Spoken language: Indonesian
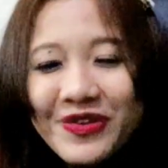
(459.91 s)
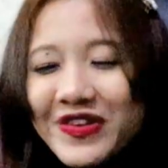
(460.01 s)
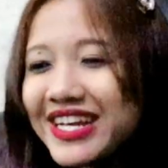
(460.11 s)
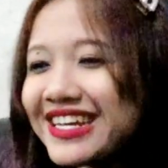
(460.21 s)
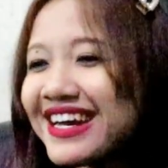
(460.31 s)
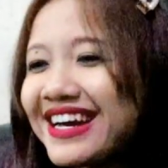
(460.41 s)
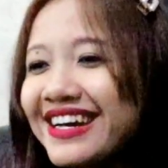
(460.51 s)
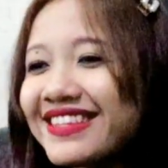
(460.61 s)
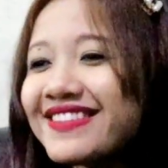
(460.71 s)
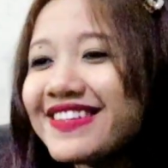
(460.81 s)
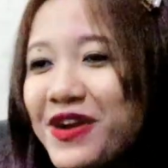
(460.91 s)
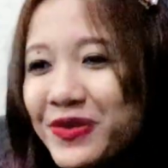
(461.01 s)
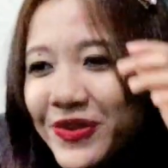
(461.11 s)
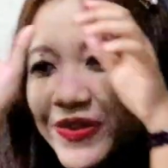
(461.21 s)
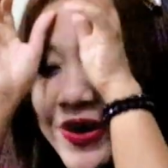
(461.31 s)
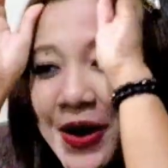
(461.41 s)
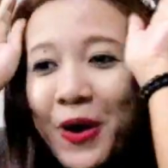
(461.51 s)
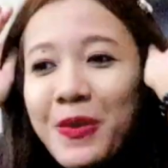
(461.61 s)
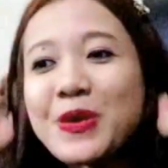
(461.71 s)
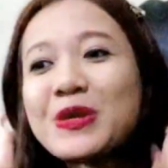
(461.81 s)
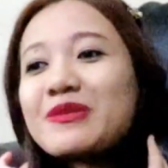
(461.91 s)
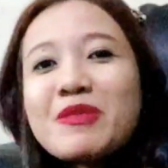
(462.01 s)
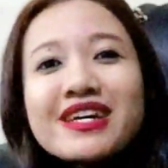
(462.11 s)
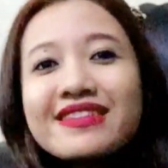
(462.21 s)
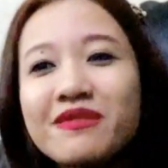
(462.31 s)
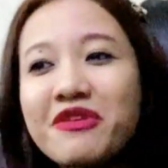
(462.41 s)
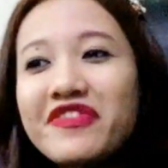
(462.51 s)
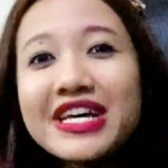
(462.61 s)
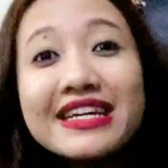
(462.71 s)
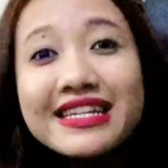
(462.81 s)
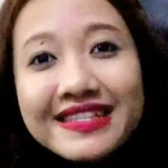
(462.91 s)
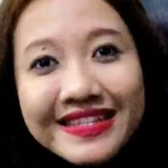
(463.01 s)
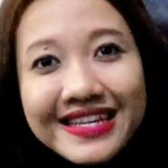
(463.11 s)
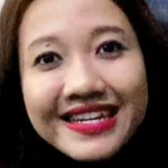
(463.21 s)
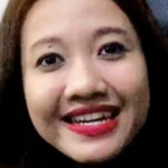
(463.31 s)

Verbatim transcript: Oh my god, di sini aku fokus banget sama Fatannya sendiri